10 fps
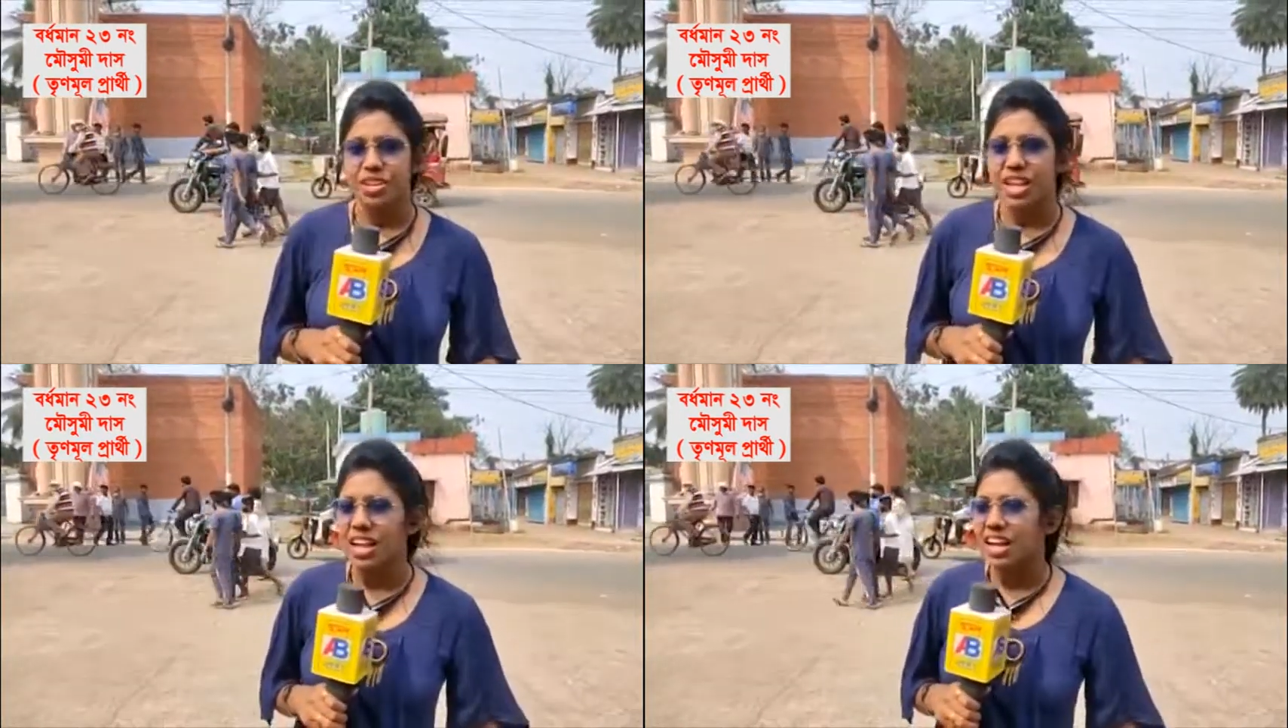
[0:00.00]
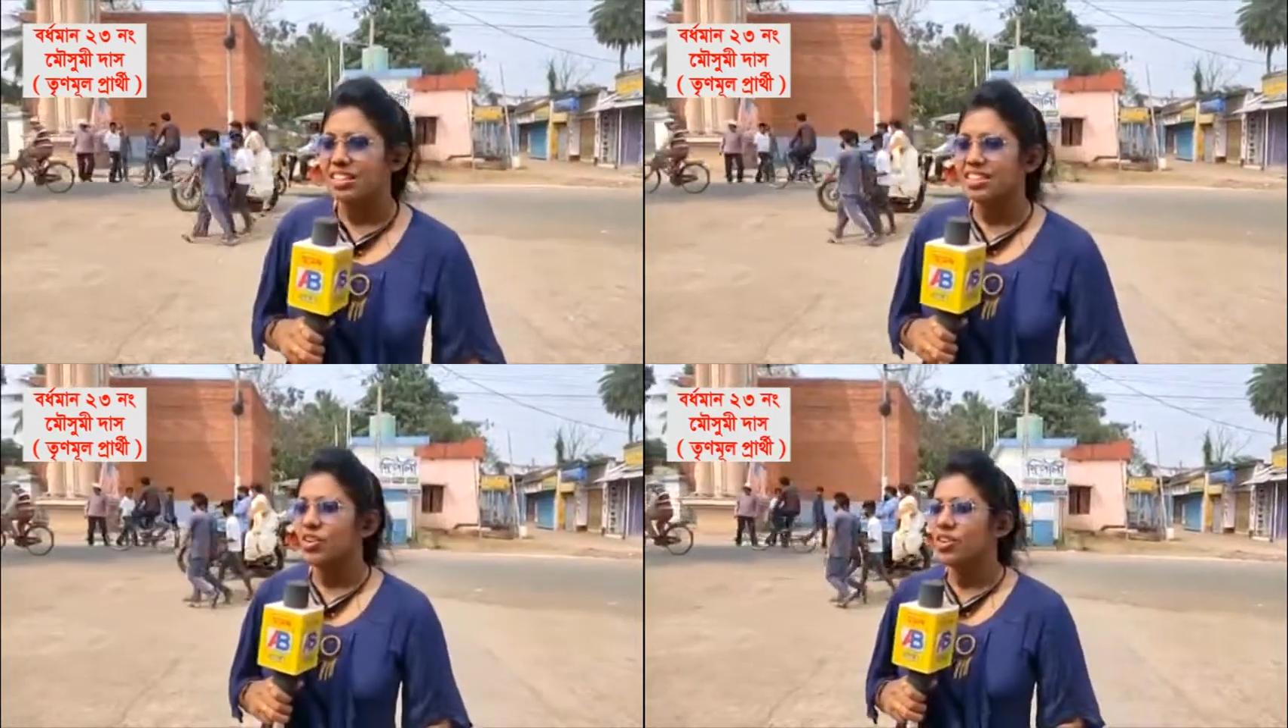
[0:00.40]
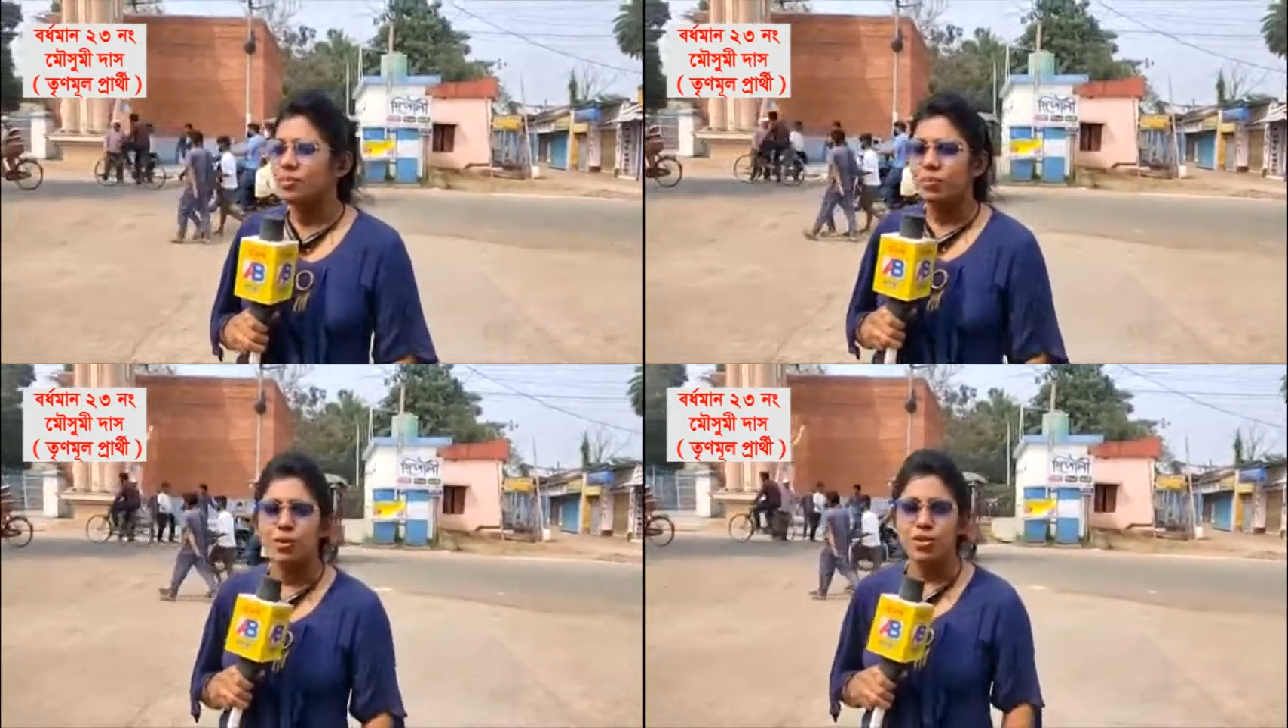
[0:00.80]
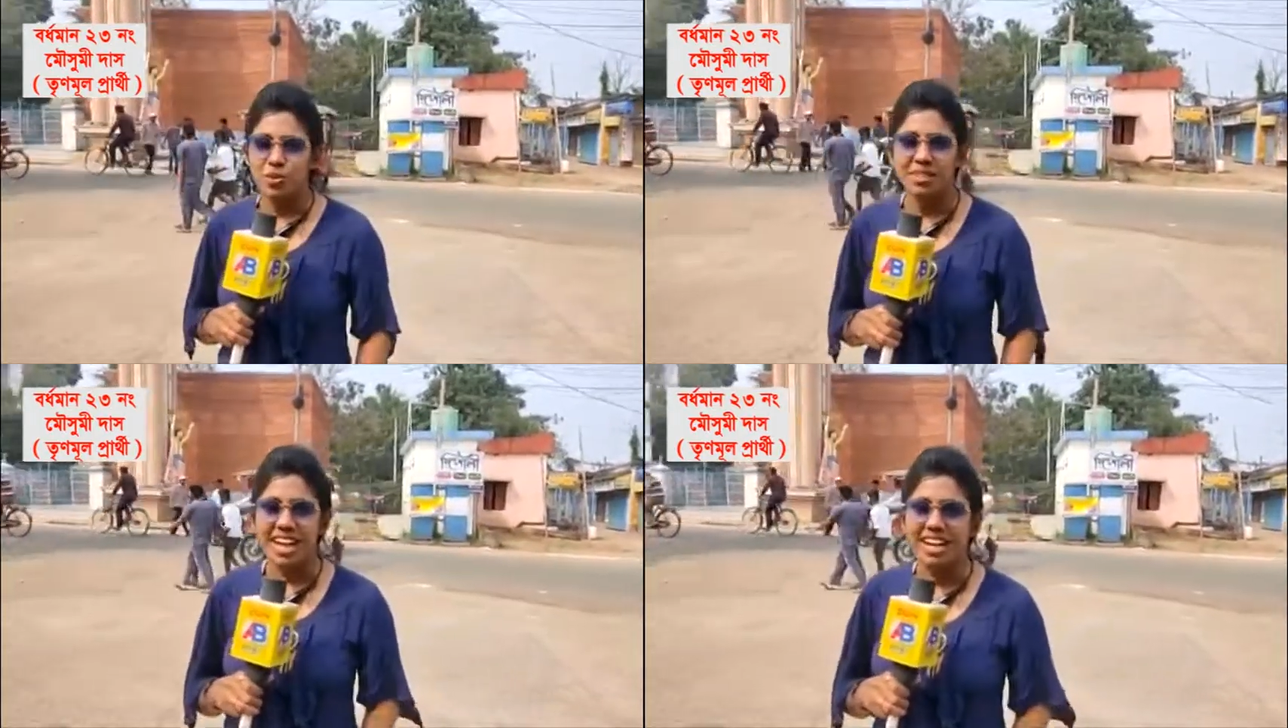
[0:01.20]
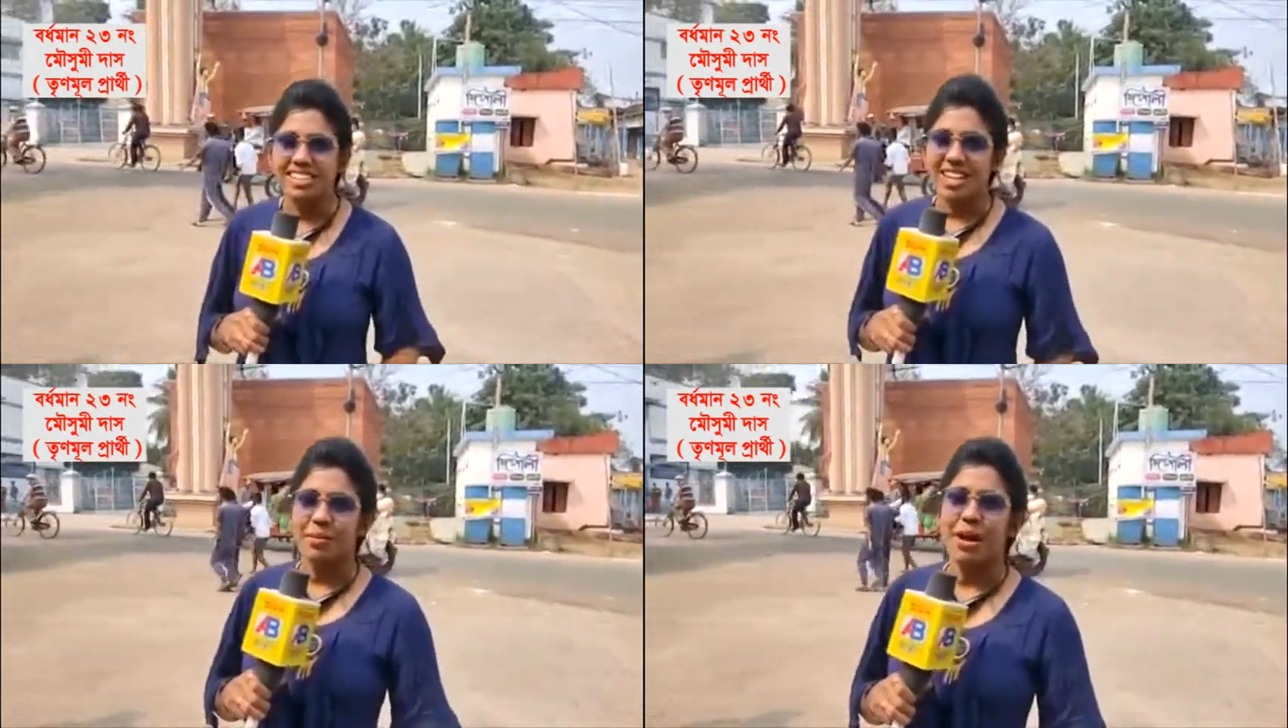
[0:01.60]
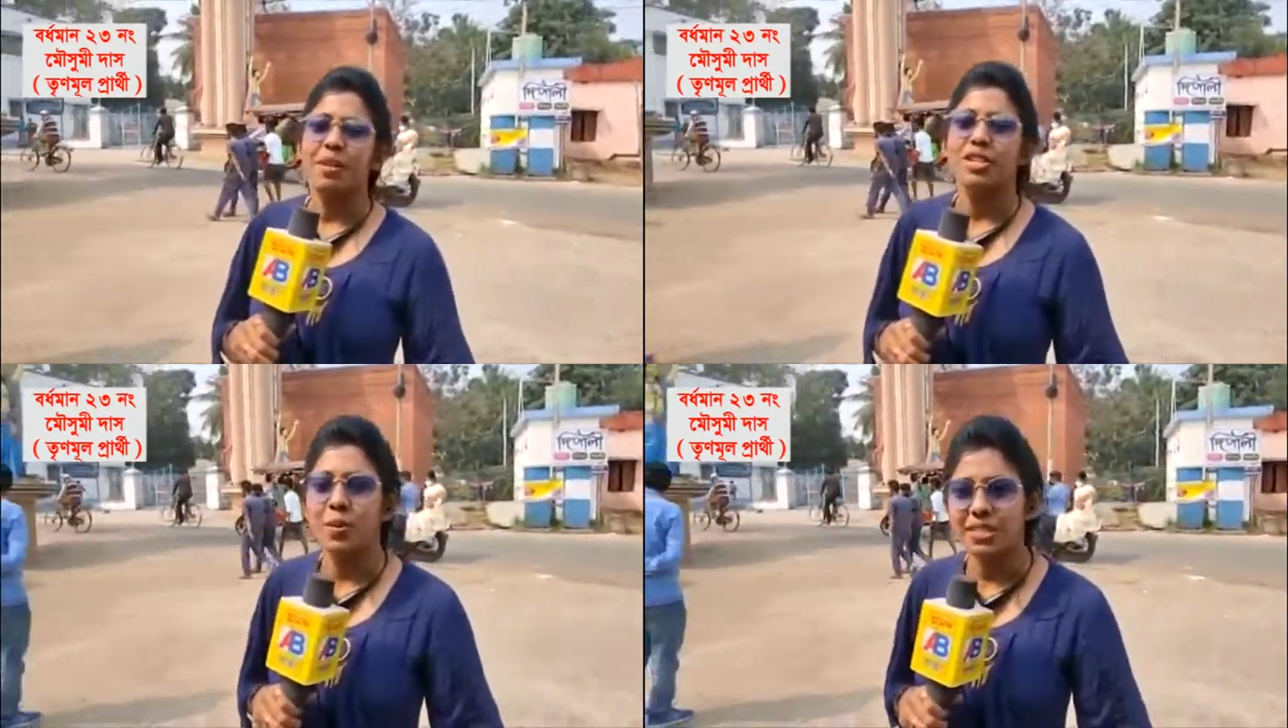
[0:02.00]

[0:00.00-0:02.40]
মৌসুমি দাস আমরা সবাই জানি দক্ষিণ